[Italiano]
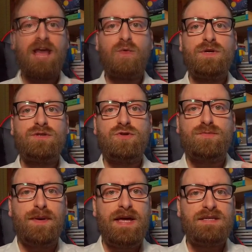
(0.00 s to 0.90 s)
E questo
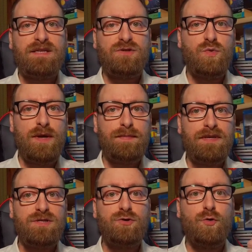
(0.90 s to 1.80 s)
Space
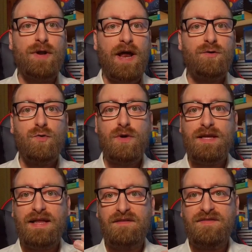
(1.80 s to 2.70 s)
Sweepers non ha
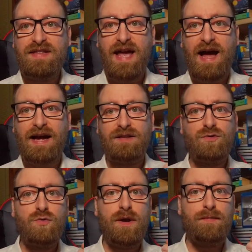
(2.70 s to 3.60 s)
nulla da invidiare
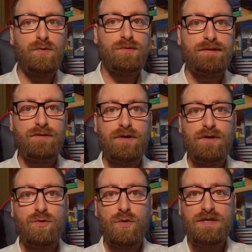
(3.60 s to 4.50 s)
ad una produzione
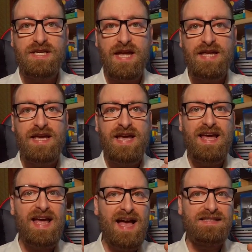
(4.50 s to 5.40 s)
USA
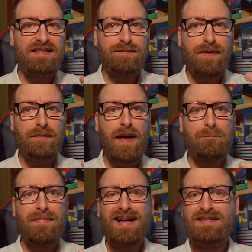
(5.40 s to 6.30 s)
e anzi per me
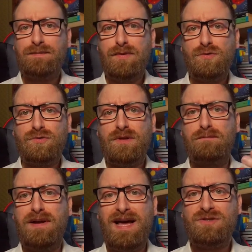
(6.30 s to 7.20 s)
batte prodotti
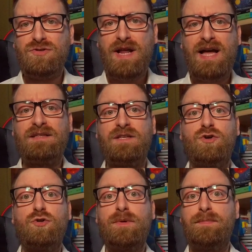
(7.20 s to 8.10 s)
blasonati
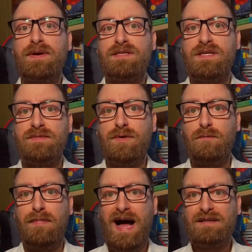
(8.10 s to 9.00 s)
come per esempio
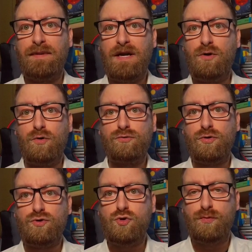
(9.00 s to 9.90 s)
Batman
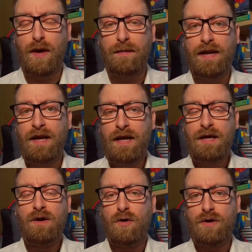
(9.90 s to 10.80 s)
contro Superman
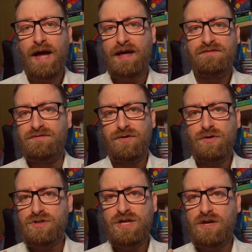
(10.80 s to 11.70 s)
Ok,
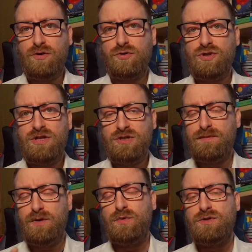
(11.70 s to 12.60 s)
forse così
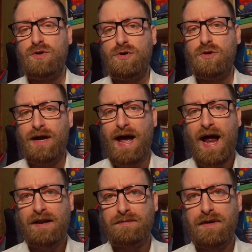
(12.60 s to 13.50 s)
sminuisco i
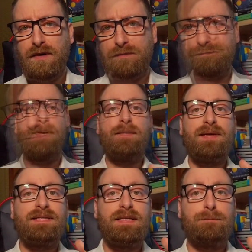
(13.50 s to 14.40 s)
coreani però.
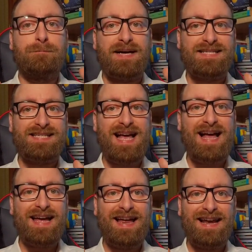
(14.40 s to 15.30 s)
Prima di
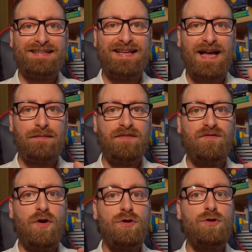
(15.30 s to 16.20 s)
passare alla trama
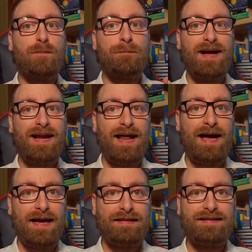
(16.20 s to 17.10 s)
voglio
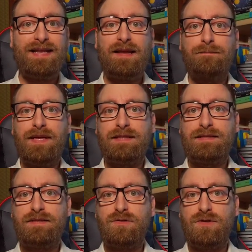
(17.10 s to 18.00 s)
parlare
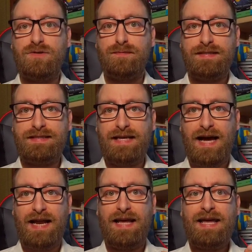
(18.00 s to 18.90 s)
dell'ambientazione
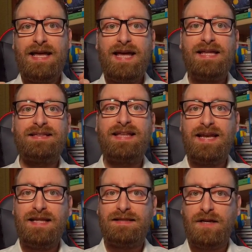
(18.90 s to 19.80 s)
spaziale e
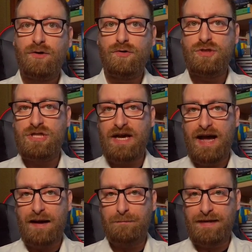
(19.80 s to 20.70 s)
della
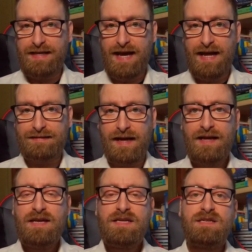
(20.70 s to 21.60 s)
tecnologia applicata.
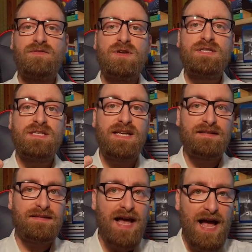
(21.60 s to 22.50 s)
Se voleste
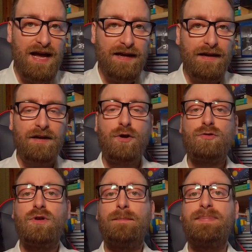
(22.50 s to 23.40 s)
saltare
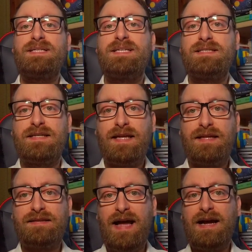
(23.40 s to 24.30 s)
ricordo la presenza
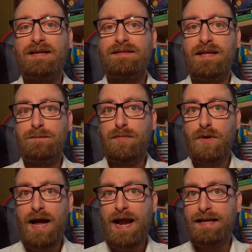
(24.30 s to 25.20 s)
dei tag
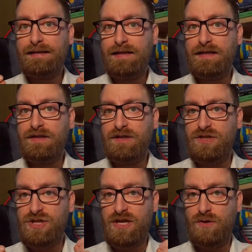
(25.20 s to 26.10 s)
temporali di
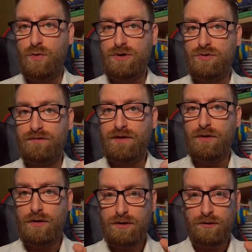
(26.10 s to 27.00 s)
indice in questo
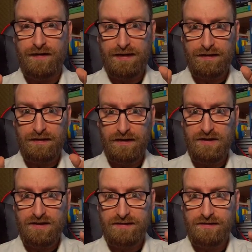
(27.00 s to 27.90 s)
video, li trovate in
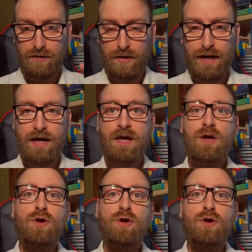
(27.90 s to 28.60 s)
descrizione.